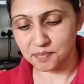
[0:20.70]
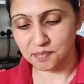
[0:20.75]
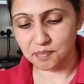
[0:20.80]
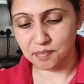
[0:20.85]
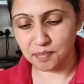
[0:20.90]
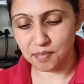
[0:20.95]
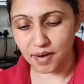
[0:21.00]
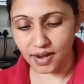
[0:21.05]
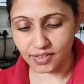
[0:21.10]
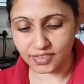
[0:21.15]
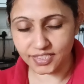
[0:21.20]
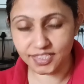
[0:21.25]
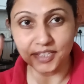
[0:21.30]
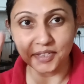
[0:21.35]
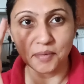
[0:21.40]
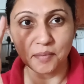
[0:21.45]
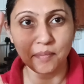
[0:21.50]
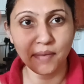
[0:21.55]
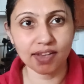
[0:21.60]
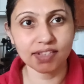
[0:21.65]
पाँच
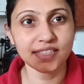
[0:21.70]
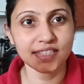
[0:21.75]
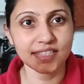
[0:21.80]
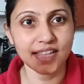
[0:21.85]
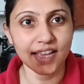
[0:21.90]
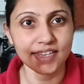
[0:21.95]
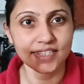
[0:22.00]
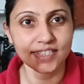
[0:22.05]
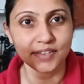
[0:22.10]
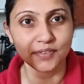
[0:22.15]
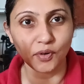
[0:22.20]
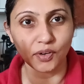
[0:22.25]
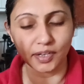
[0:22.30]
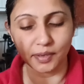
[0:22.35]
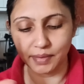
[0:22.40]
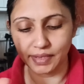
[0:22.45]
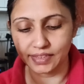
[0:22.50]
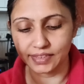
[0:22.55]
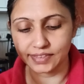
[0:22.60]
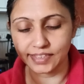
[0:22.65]
पाँच स्लाइस है
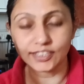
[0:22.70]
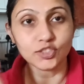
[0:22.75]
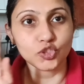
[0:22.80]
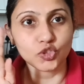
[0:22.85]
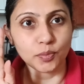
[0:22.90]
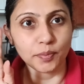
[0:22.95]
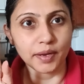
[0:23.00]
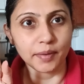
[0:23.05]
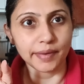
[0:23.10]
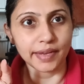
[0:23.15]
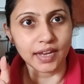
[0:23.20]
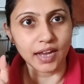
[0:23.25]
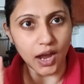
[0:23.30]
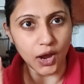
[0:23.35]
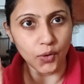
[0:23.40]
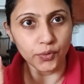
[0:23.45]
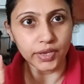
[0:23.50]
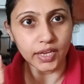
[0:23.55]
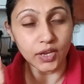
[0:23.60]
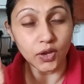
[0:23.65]
वाटरमेलन के जो मैं अभी
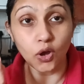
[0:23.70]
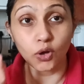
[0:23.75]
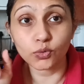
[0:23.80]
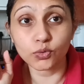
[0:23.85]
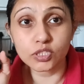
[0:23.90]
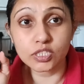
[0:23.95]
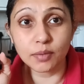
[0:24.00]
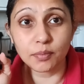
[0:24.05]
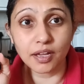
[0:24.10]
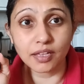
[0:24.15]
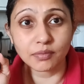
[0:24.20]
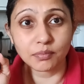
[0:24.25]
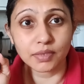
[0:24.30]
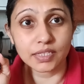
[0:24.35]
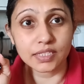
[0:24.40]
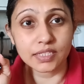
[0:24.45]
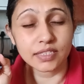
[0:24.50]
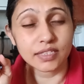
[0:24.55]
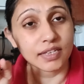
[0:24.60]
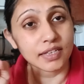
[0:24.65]
खाऊंगी और उसके बाद
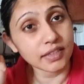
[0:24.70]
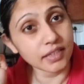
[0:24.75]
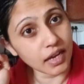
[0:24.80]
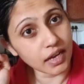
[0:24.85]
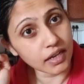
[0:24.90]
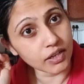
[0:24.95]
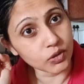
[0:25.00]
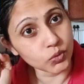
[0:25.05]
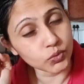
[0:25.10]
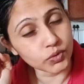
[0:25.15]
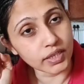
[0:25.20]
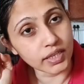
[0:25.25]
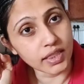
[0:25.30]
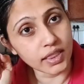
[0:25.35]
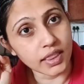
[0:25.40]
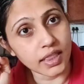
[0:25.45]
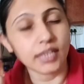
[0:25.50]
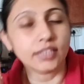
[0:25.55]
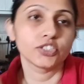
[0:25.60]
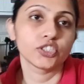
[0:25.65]
मैं सीधा करूंगी
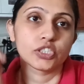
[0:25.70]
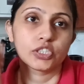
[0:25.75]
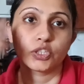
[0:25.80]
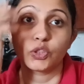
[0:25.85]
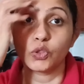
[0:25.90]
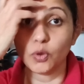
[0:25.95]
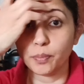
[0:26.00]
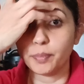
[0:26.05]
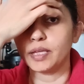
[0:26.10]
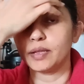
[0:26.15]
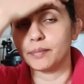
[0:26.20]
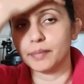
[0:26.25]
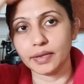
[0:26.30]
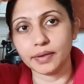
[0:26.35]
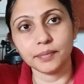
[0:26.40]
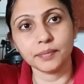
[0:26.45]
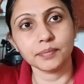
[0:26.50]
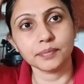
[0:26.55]
लंच दोपहर में